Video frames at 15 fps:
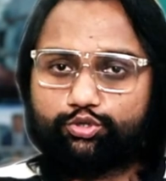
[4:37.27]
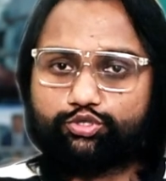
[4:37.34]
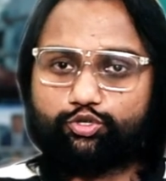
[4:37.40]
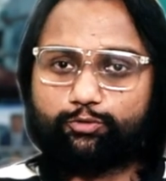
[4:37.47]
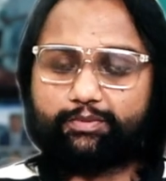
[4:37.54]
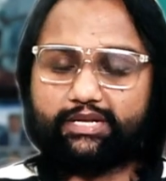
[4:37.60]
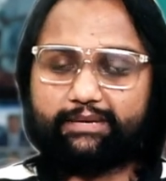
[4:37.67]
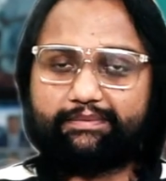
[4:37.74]

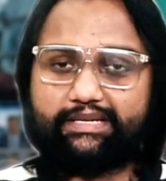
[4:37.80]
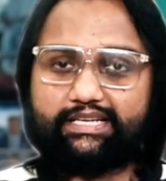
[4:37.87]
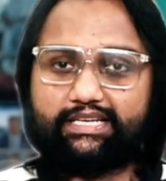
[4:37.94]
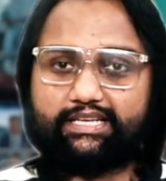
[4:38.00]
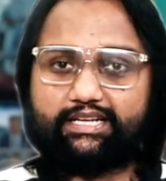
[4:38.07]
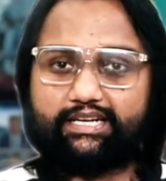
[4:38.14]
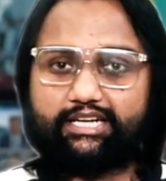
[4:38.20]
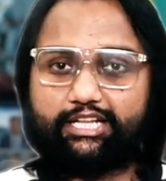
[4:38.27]
उसके ऊपर आपने
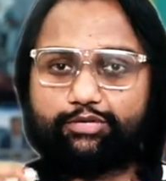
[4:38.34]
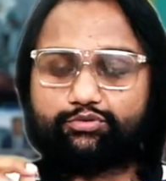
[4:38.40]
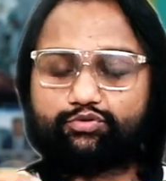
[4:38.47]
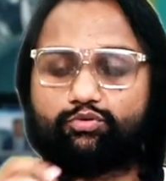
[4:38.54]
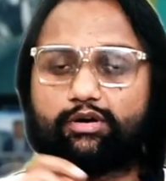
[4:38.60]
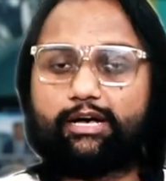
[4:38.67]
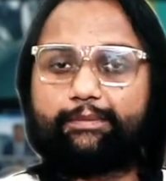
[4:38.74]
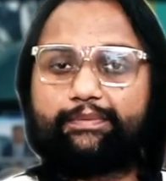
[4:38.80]
क्लिक करना है
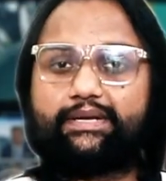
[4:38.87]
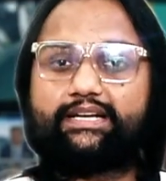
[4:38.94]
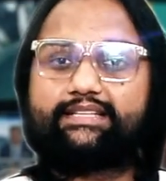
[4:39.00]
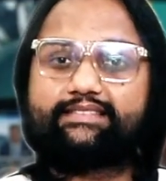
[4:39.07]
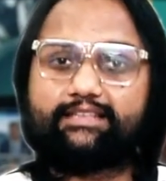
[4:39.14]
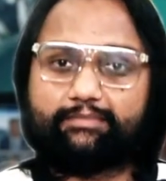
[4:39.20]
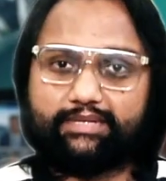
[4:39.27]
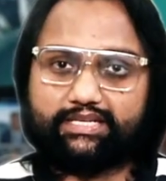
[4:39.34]
उसको आपने
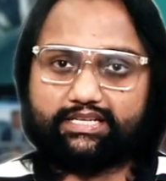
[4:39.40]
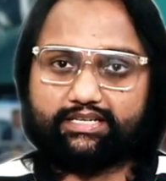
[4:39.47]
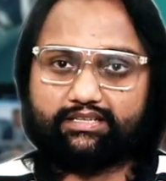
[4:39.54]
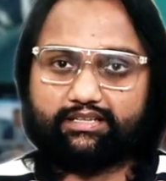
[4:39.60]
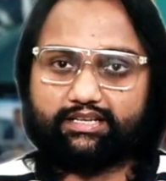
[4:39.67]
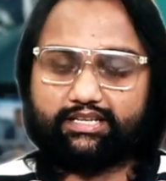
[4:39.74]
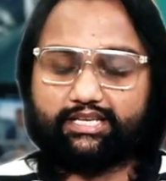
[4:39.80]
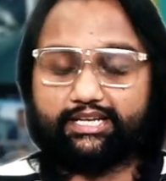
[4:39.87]
डिसेबल कर
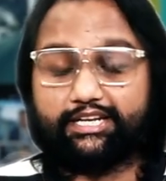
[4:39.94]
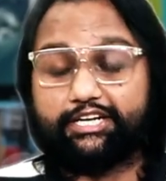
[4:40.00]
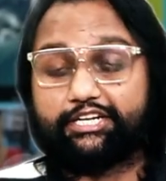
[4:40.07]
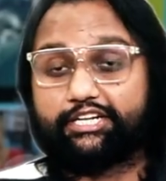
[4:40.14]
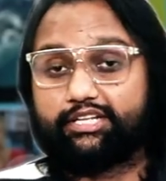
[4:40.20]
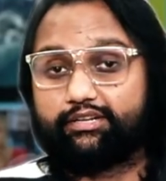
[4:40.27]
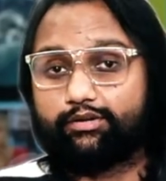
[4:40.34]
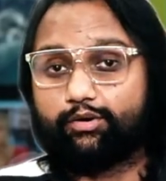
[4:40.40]
देना यानी कि
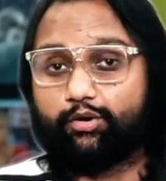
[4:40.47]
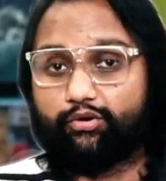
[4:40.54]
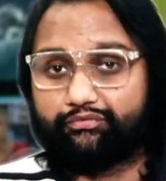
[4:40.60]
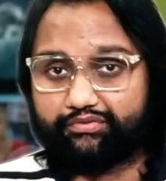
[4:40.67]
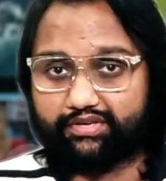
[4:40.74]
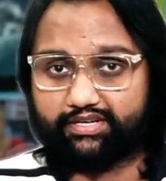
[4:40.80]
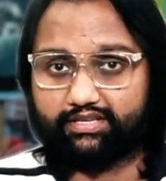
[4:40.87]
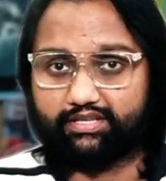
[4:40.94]
टर्न
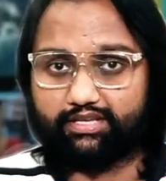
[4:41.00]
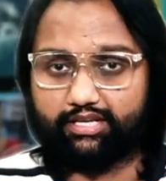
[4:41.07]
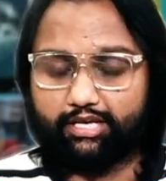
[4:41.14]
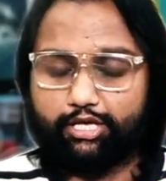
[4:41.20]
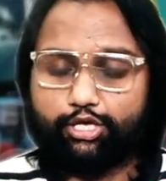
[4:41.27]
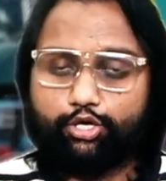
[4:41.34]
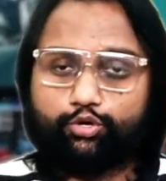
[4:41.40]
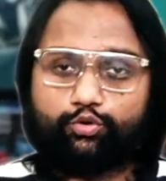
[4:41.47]
ऑफ कर देना
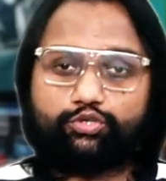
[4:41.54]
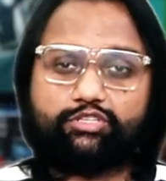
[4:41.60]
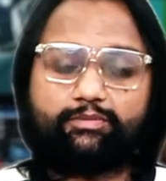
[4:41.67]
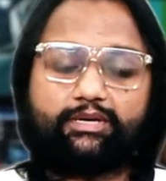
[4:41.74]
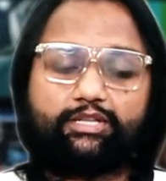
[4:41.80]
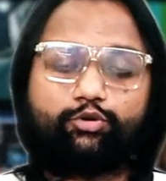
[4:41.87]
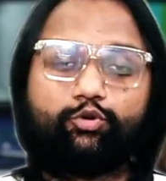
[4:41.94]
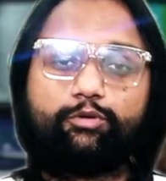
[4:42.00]

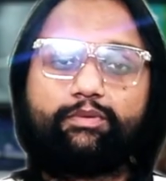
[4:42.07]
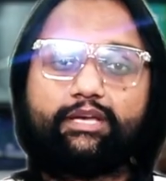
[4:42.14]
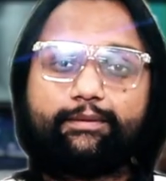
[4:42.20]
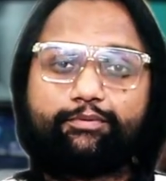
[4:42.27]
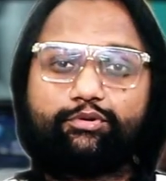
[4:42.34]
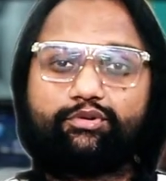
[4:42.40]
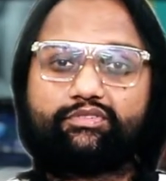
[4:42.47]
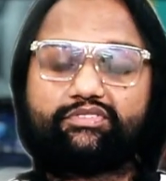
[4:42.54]
उसके बाद कोई भी
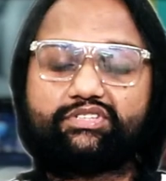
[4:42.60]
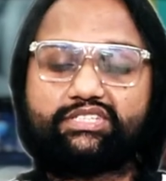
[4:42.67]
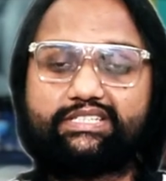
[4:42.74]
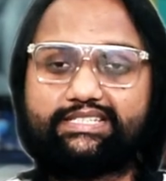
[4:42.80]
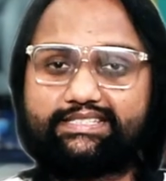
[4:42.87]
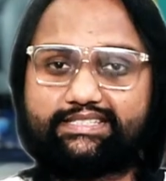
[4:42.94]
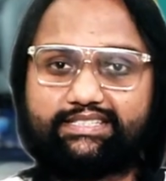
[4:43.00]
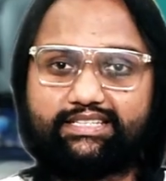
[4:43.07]
आपको
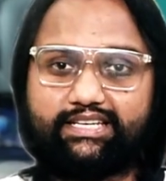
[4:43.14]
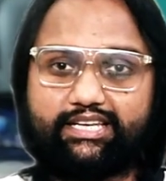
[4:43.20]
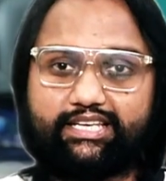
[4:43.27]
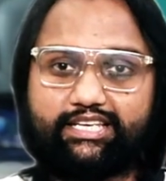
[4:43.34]
नोटिफिकेशन नजर नहीं